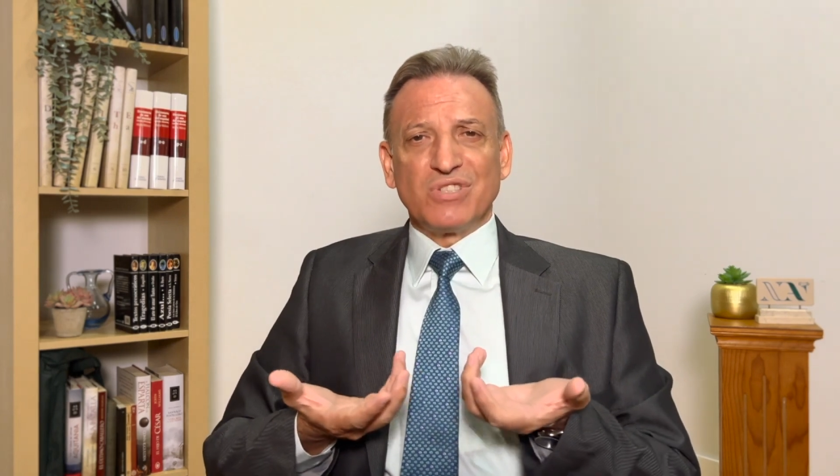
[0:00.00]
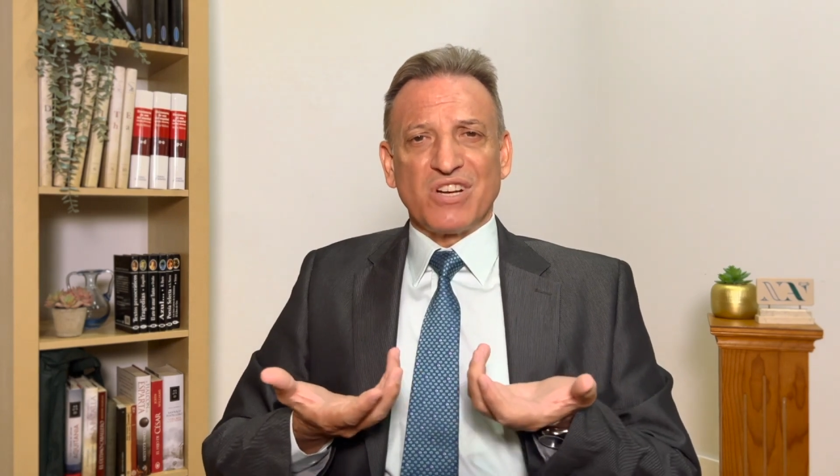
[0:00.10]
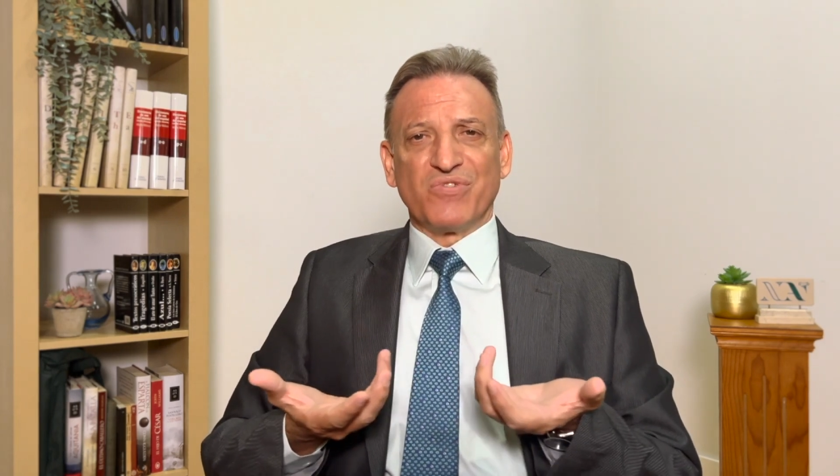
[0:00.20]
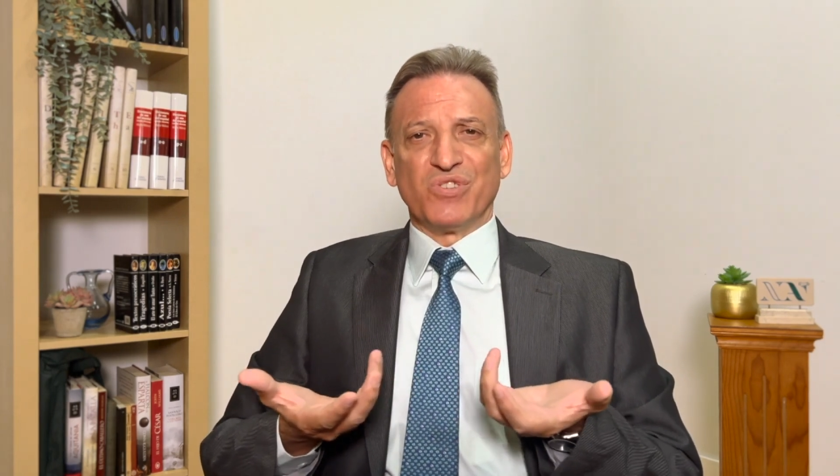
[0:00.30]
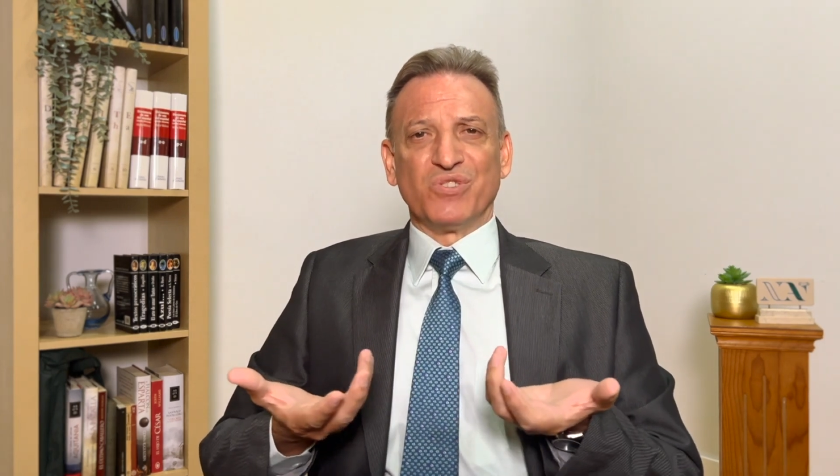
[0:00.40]

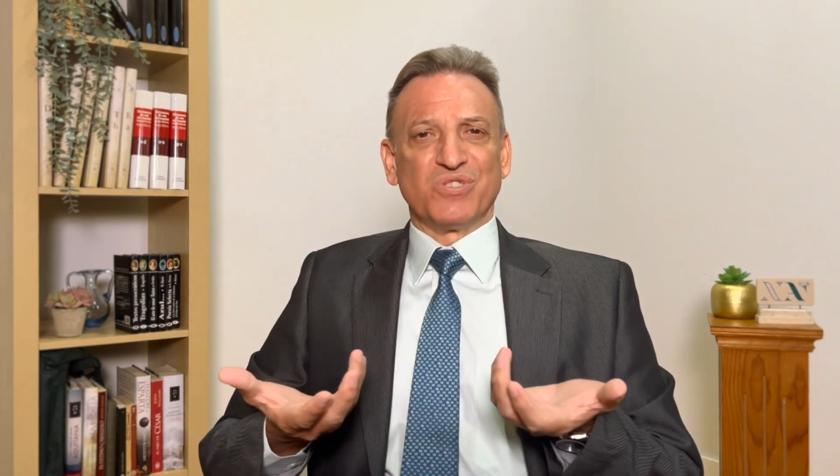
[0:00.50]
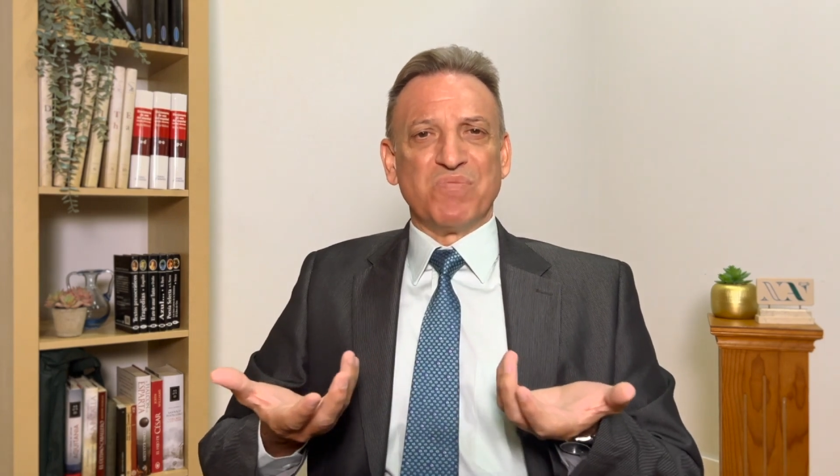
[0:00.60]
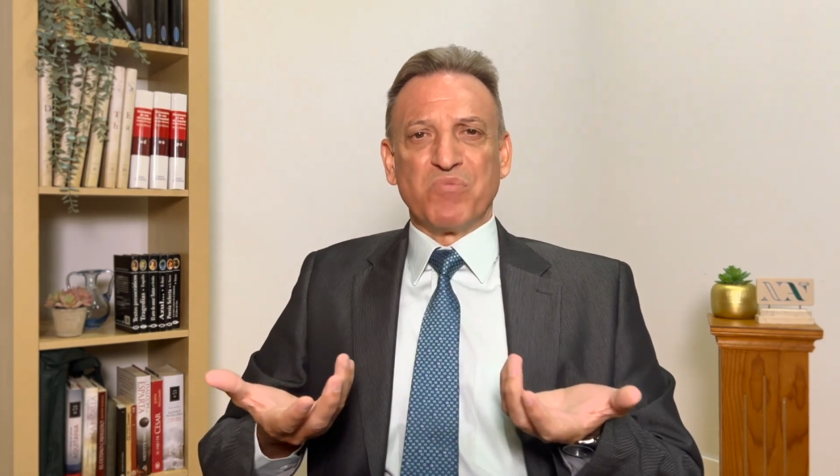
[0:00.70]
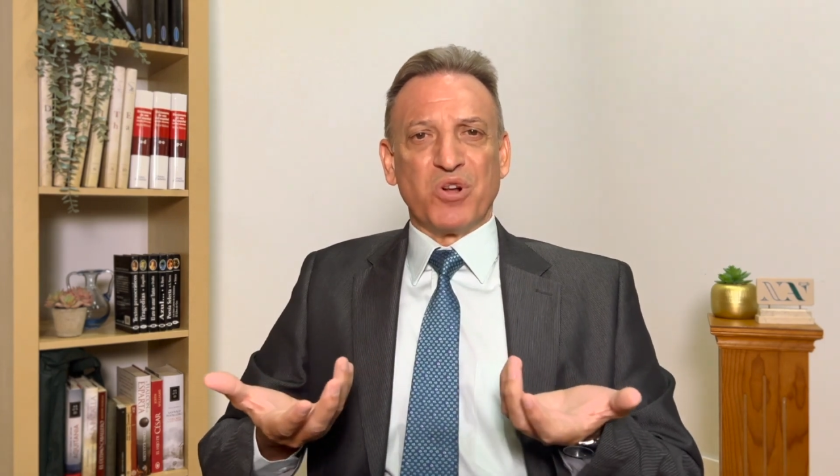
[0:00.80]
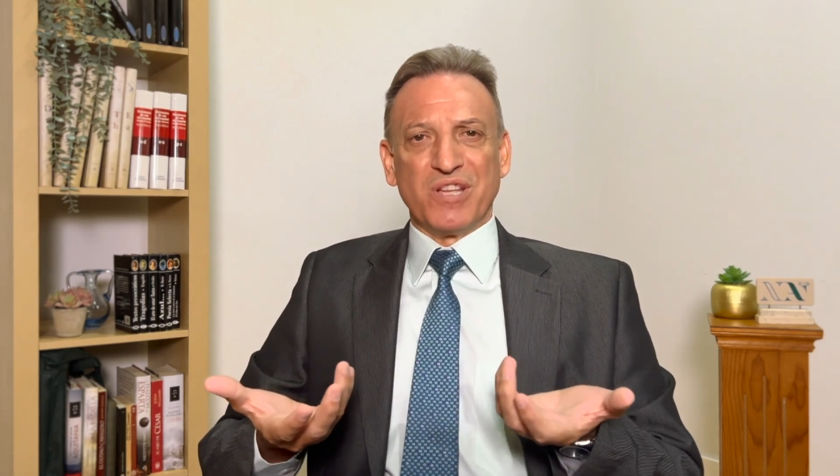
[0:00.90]
trasfondo
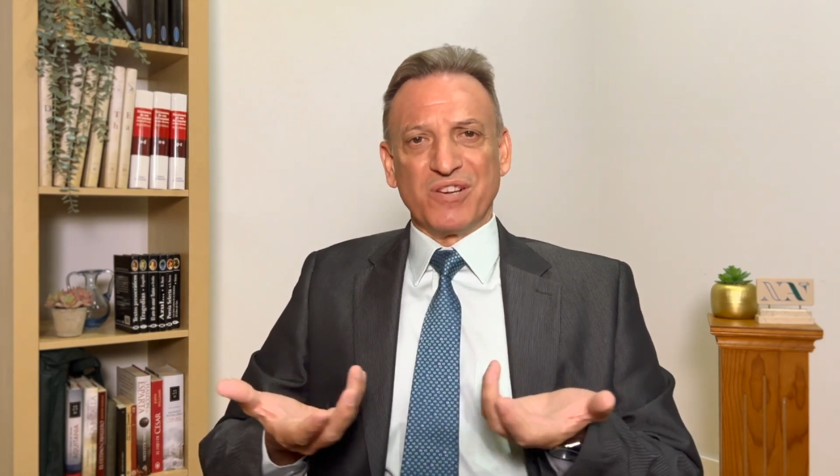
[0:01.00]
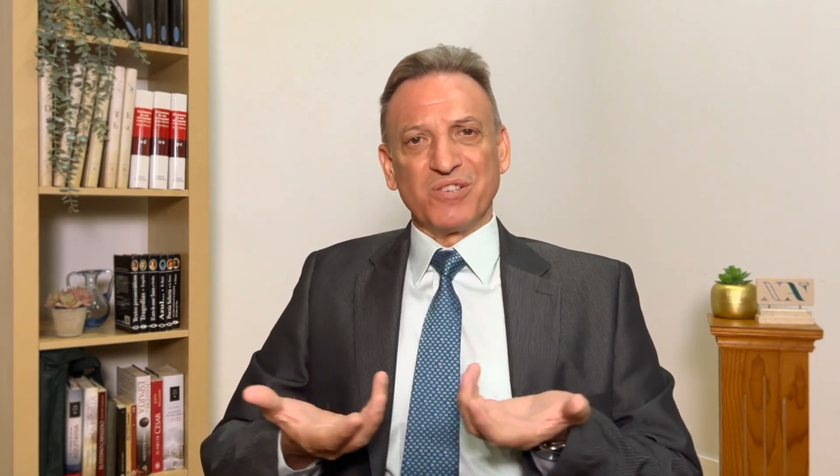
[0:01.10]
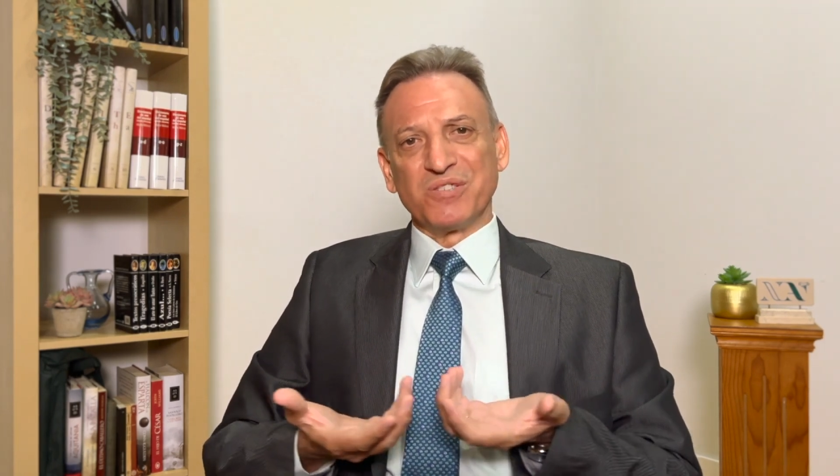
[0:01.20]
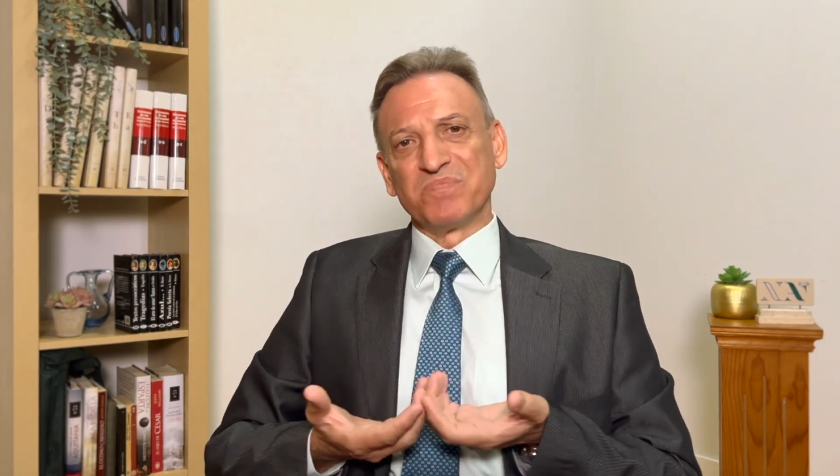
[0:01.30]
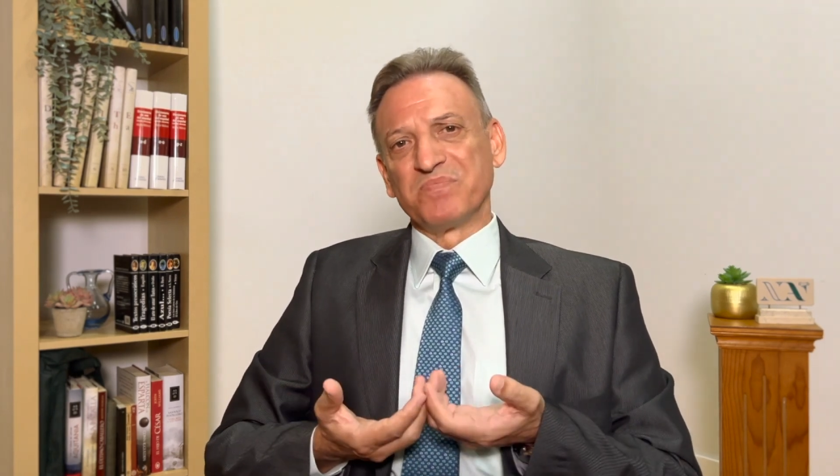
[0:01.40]

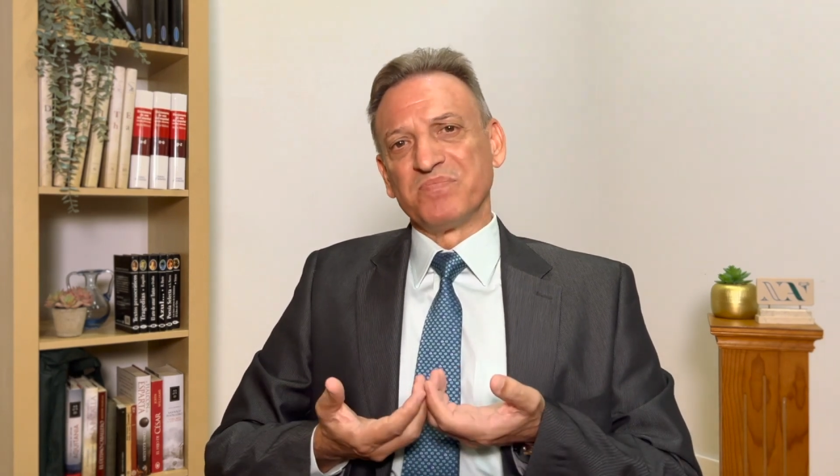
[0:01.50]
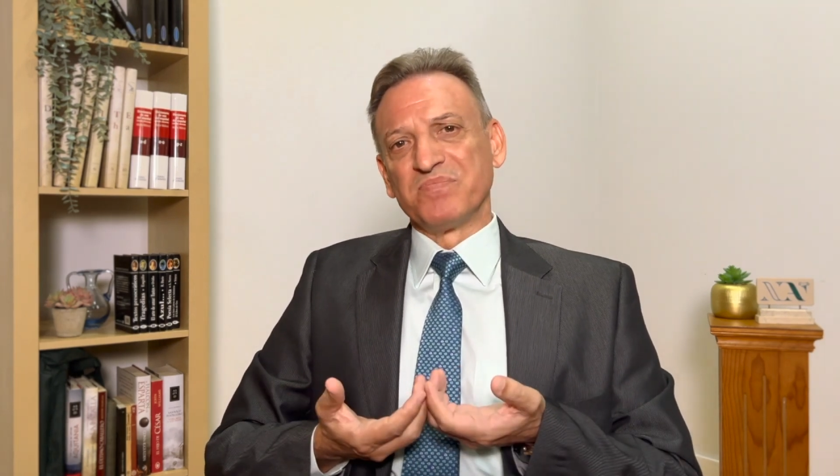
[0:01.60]
simbólico.